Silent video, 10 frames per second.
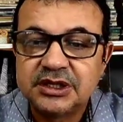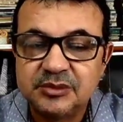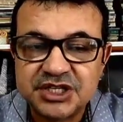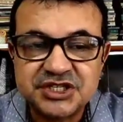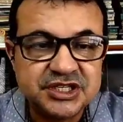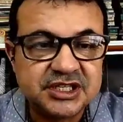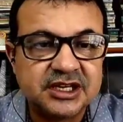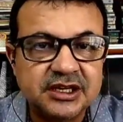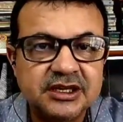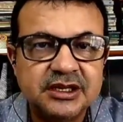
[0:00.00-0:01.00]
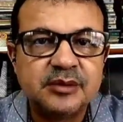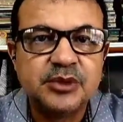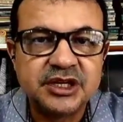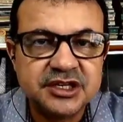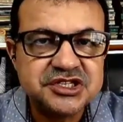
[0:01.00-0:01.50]
Imagina aqui na
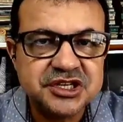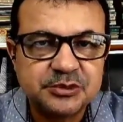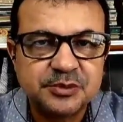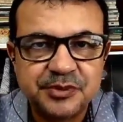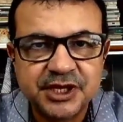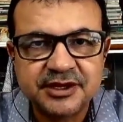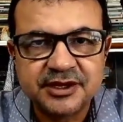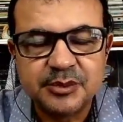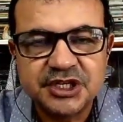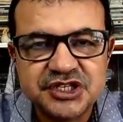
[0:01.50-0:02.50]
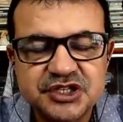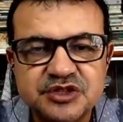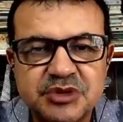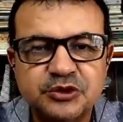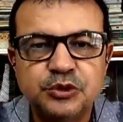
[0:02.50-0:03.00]
minha região, hein? na minha região
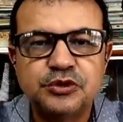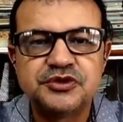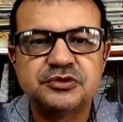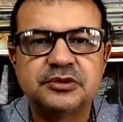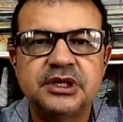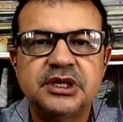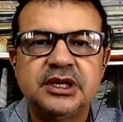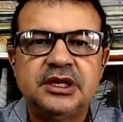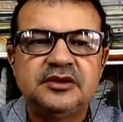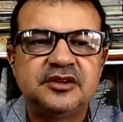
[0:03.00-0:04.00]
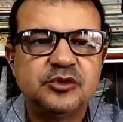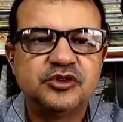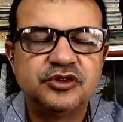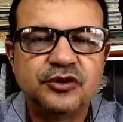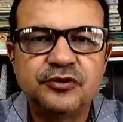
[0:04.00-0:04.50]
de Mato Grosso. Estamos
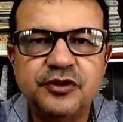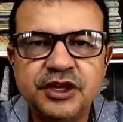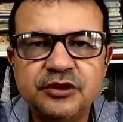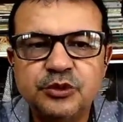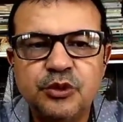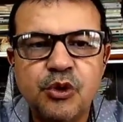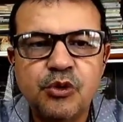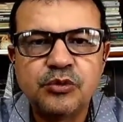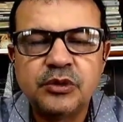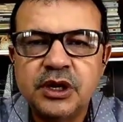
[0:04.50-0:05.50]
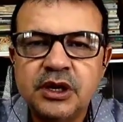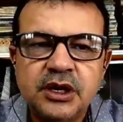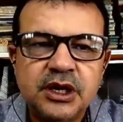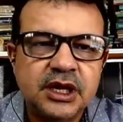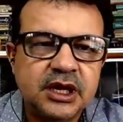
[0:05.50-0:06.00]
sofrendo com
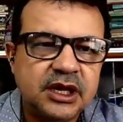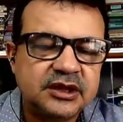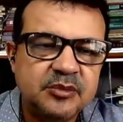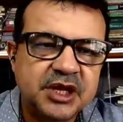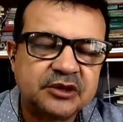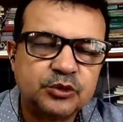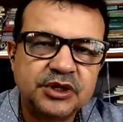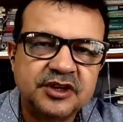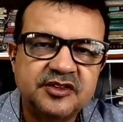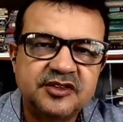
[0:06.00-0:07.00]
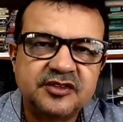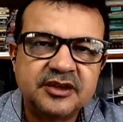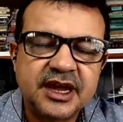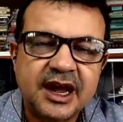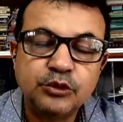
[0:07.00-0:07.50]
é,
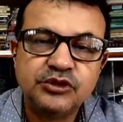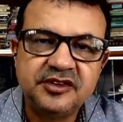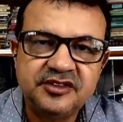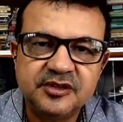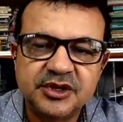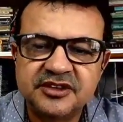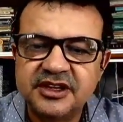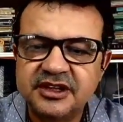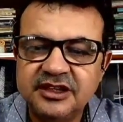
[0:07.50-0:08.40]
temperaturas altíssimas, né?